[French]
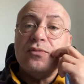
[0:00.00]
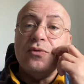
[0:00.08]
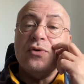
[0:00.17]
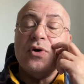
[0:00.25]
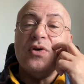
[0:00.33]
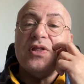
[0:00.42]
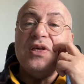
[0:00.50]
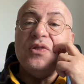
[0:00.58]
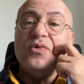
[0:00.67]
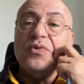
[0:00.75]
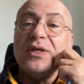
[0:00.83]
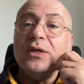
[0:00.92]
pour euh, ces
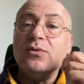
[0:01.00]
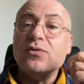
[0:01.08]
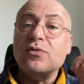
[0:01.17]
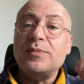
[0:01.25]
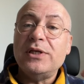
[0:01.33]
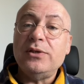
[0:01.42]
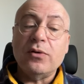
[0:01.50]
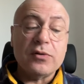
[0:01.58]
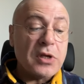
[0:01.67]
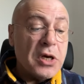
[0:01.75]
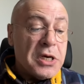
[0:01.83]
deux, ces deux obédiences.